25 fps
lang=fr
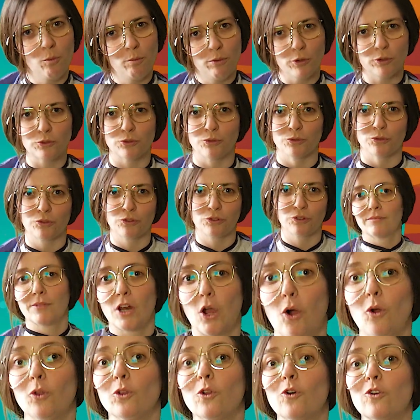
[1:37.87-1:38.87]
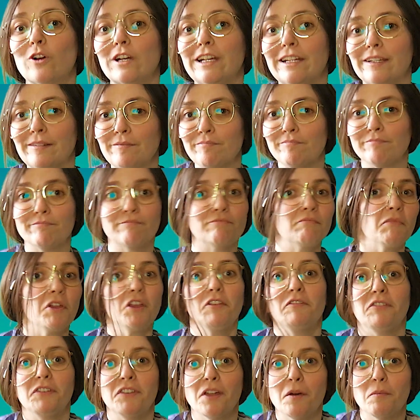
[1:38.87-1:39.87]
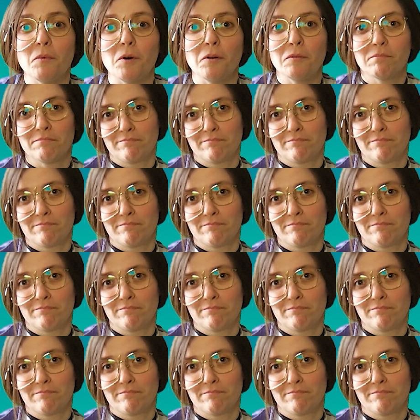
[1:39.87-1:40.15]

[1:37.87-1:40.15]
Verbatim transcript: pour tous, en anglais, évidemment.